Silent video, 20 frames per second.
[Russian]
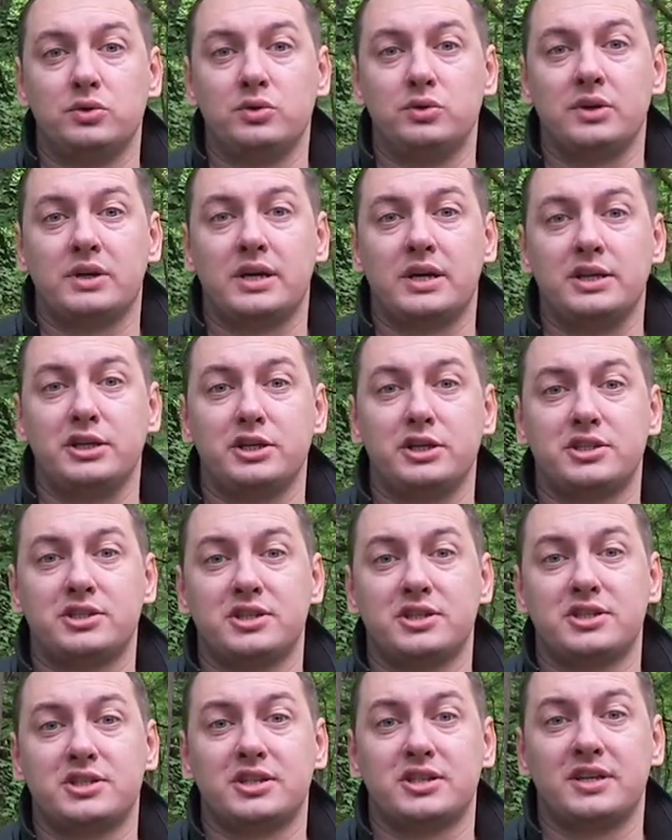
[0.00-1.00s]
Ну и,
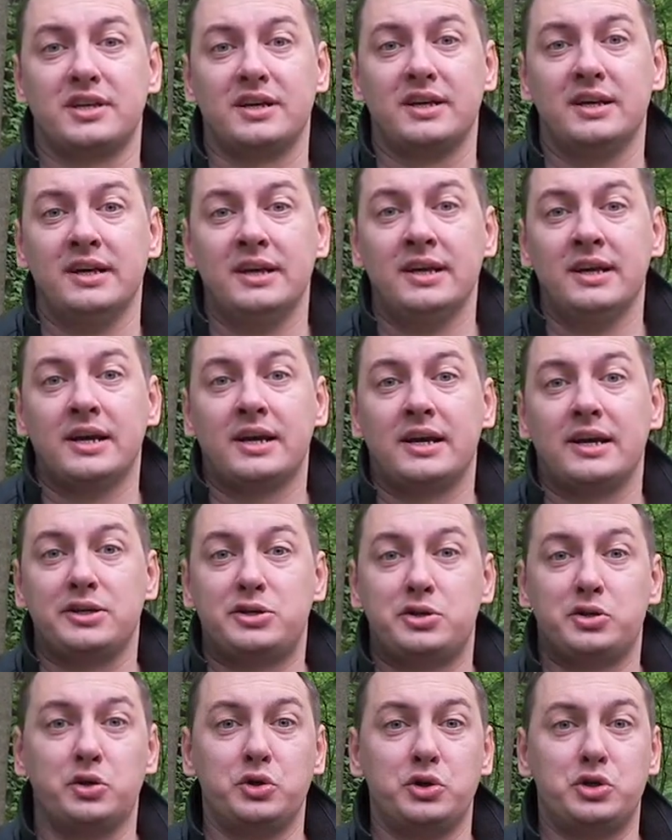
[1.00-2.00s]
конечно же,
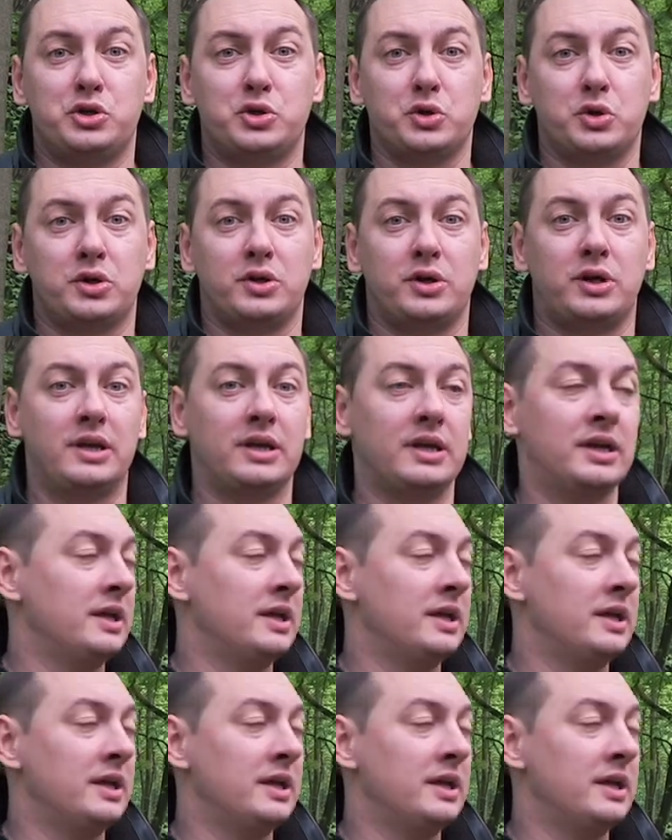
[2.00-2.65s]
хочу еще